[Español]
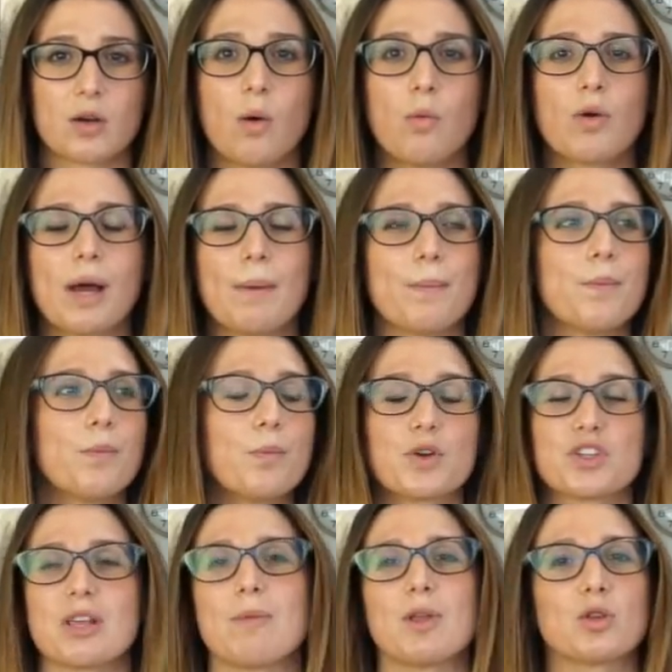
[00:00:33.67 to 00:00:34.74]
Es como un
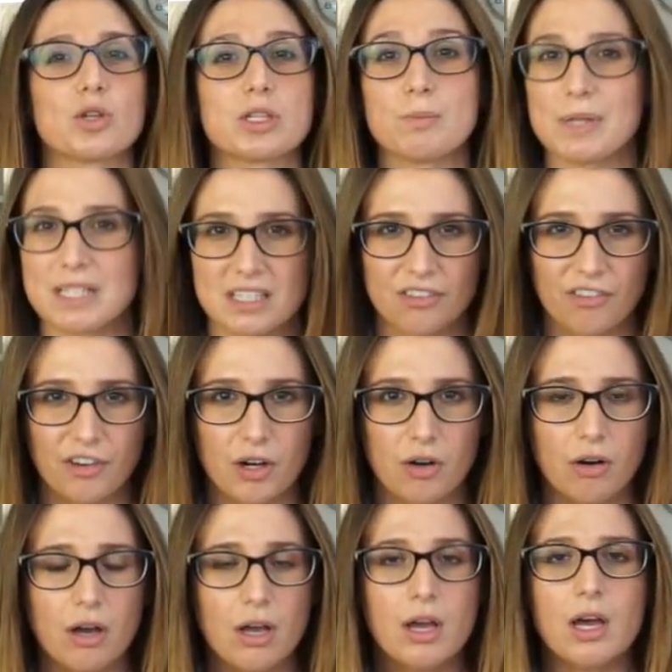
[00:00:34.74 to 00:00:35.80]
procedimiento
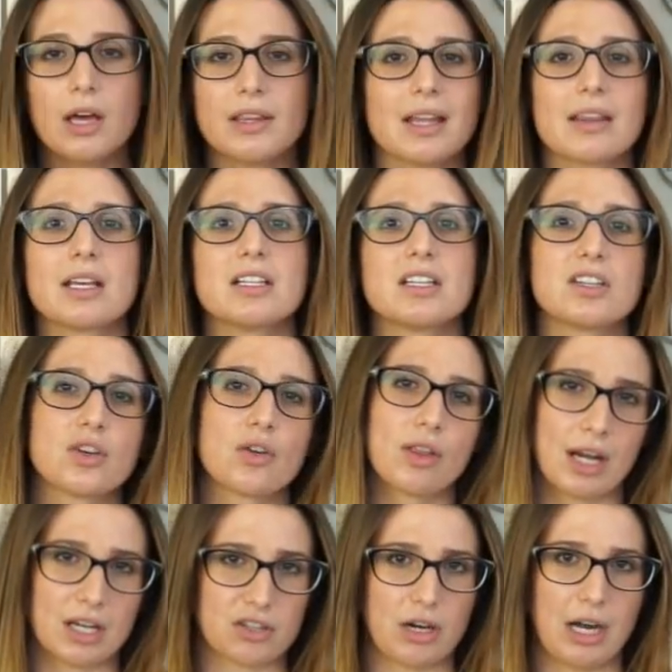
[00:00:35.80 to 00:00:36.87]
específico de adquisición
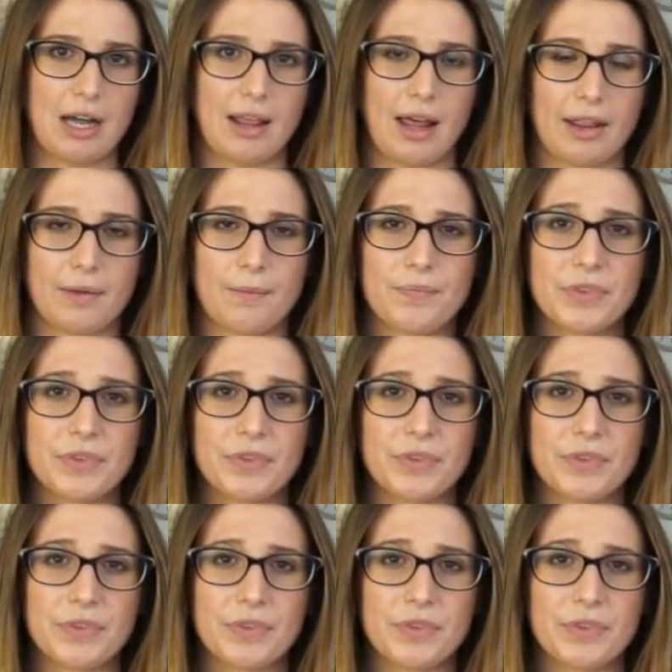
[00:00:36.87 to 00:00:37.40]
de nacionalidad.